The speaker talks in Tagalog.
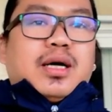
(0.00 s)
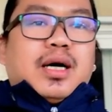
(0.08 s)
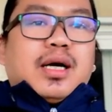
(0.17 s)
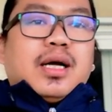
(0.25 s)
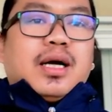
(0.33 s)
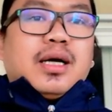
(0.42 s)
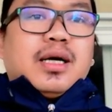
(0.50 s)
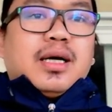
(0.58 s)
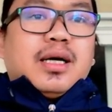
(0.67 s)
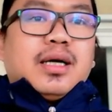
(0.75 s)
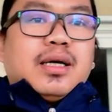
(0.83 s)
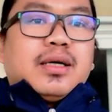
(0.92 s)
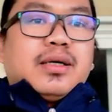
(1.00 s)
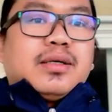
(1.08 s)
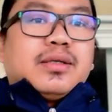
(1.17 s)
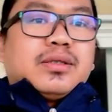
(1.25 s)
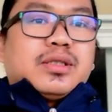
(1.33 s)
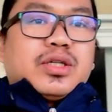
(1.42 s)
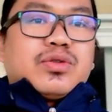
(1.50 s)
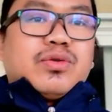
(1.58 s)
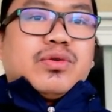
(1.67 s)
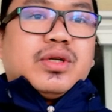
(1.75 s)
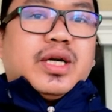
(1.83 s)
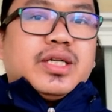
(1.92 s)
hanggang sa
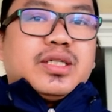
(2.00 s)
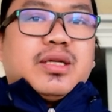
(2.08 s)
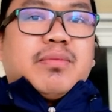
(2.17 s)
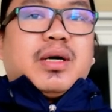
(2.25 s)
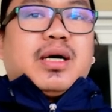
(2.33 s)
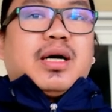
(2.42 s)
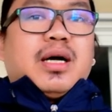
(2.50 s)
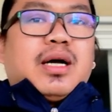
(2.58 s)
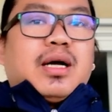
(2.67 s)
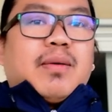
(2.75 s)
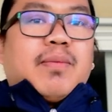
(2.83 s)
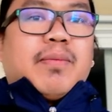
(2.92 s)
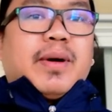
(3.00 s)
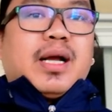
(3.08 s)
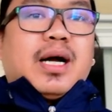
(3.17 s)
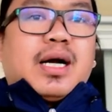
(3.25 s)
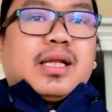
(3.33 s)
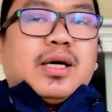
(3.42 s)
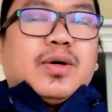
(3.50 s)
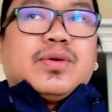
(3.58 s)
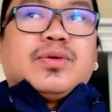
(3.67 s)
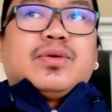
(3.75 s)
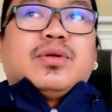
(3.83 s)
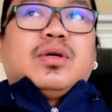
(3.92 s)
sunod guys na mga pagkakataon
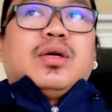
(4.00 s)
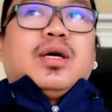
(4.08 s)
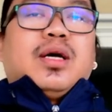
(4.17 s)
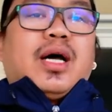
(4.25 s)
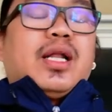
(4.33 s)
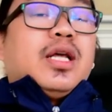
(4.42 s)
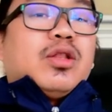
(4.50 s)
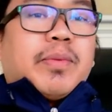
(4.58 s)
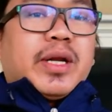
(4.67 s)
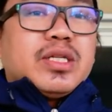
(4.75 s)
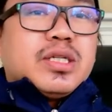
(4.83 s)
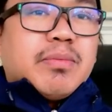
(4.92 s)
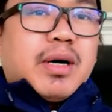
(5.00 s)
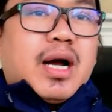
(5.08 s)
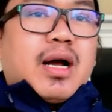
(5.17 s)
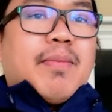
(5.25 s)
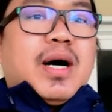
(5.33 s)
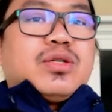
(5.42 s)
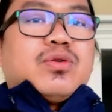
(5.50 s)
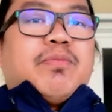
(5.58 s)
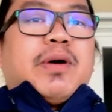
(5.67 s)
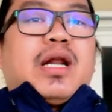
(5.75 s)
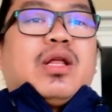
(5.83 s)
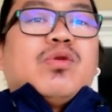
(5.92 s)
andito pa rin si mga kabaso
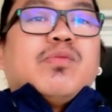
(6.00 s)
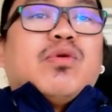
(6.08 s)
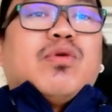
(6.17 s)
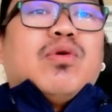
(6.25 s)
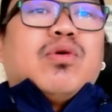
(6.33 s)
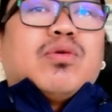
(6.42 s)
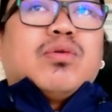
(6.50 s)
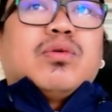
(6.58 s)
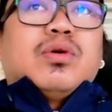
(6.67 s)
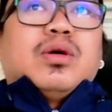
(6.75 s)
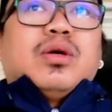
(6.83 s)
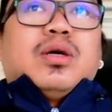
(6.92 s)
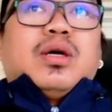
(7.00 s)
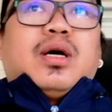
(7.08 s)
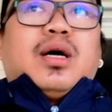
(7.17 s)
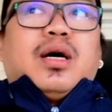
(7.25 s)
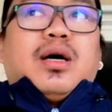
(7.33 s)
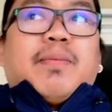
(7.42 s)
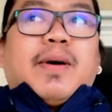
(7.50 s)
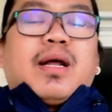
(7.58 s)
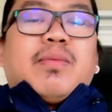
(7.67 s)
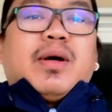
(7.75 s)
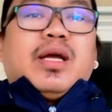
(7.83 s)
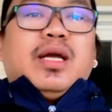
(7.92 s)
para tumulong uh, para
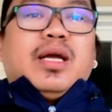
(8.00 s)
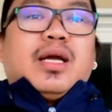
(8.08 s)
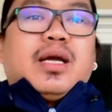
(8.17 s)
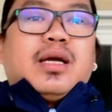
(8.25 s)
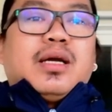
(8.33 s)
magiging